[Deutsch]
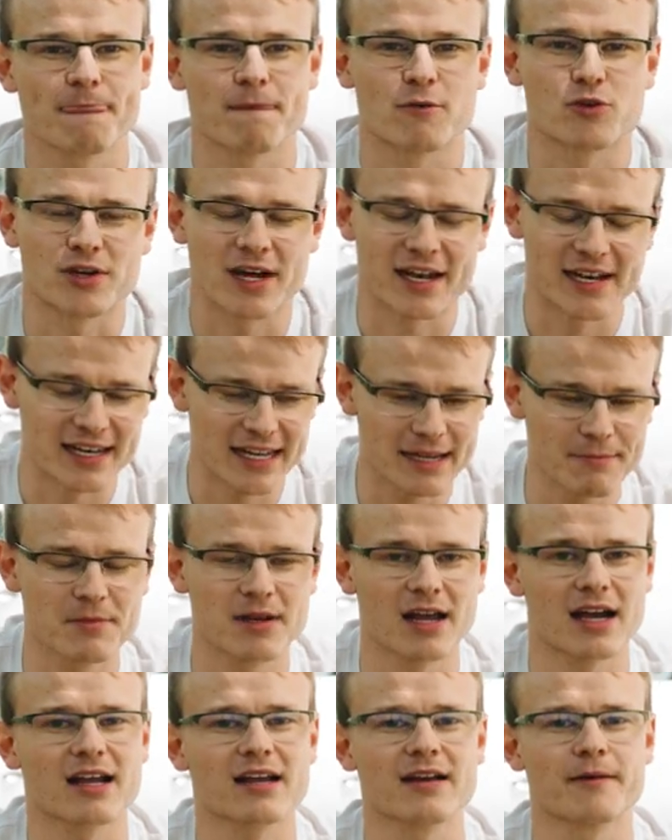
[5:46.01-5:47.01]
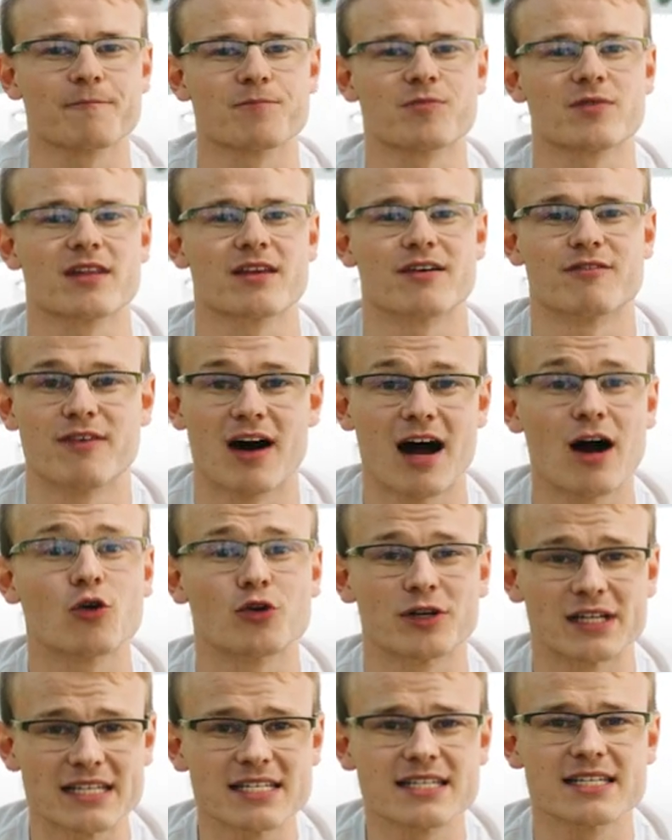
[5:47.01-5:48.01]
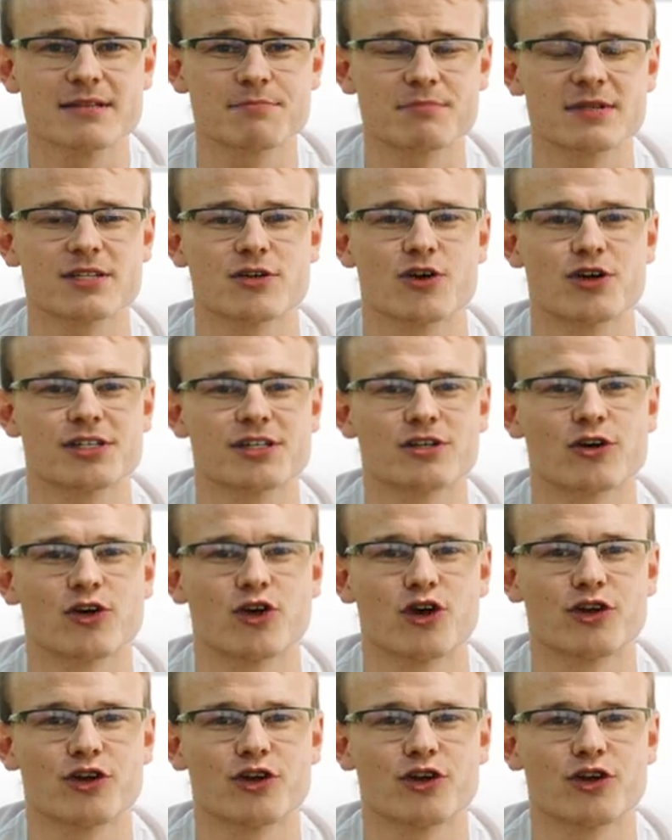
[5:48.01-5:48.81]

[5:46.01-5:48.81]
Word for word: und ein Leben lang war und ist sie bis heute noch